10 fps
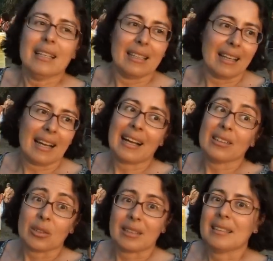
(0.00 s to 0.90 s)
eh,
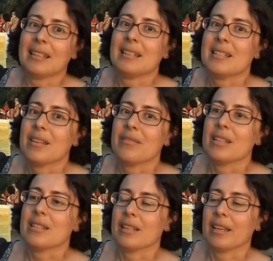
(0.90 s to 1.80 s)
accanto a tanti altri
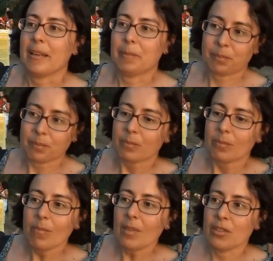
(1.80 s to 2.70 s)
servizi che
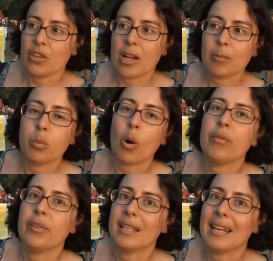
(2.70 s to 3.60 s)
diciamo, può
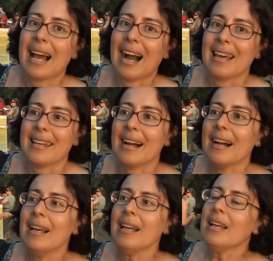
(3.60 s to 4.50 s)
offrire l'aria,
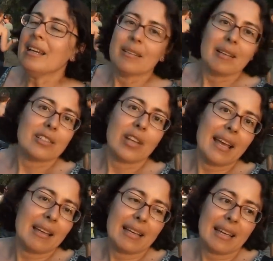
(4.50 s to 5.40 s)

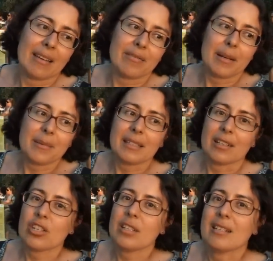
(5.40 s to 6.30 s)
è veramente
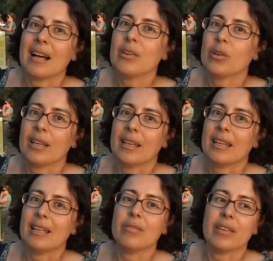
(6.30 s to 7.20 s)
necessario che
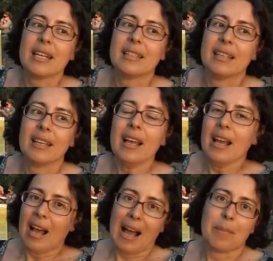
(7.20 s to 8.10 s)
il verde
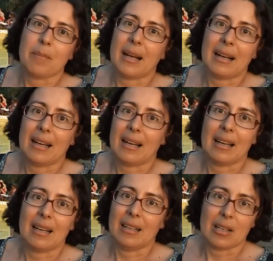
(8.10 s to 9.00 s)

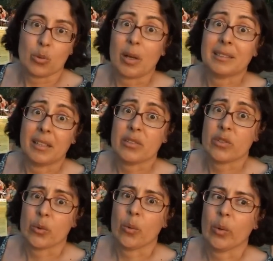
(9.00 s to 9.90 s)
abbia la sua
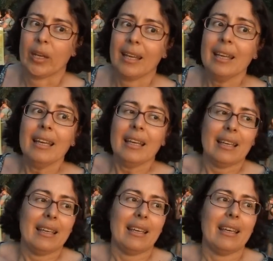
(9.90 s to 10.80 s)
attenzione
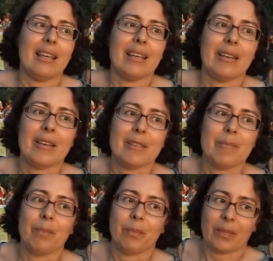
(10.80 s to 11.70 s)
e
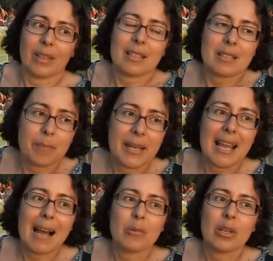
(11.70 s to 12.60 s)
mm,
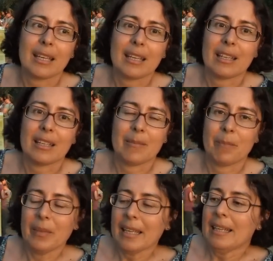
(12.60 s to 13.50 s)
speriamo
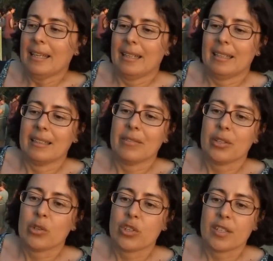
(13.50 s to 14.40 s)
che eh,
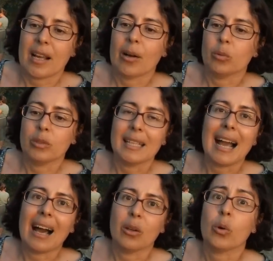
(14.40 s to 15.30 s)
davvero ci sia un
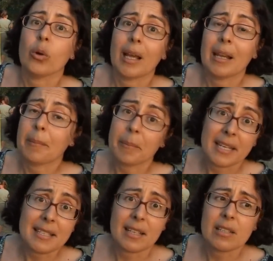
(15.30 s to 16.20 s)
dialogo con le
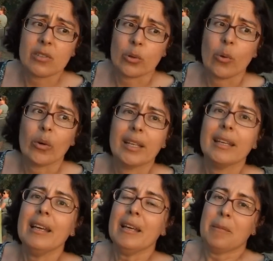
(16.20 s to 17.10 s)

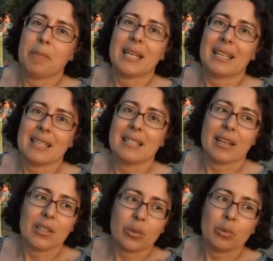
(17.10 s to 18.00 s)
amministrazioni perché
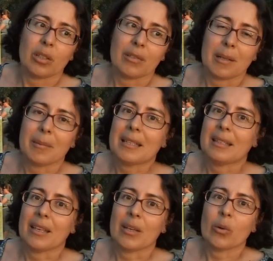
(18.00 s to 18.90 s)
sia ritenuta
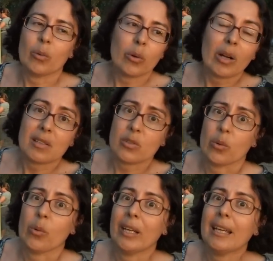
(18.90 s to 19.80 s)
veramente
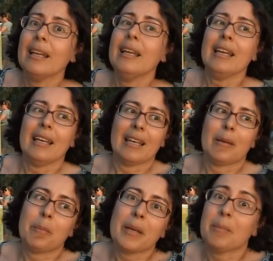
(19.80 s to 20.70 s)
un'occasione
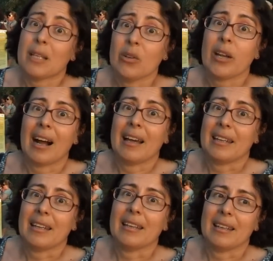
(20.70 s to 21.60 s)
eh, per
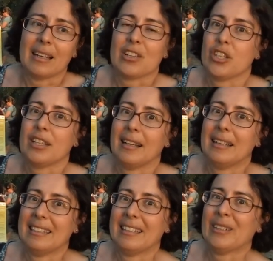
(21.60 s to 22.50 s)
migliorare la
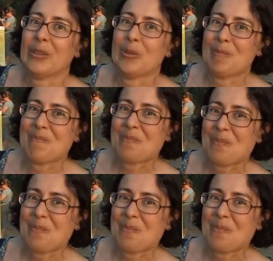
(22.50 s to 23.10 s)
città. Ecco.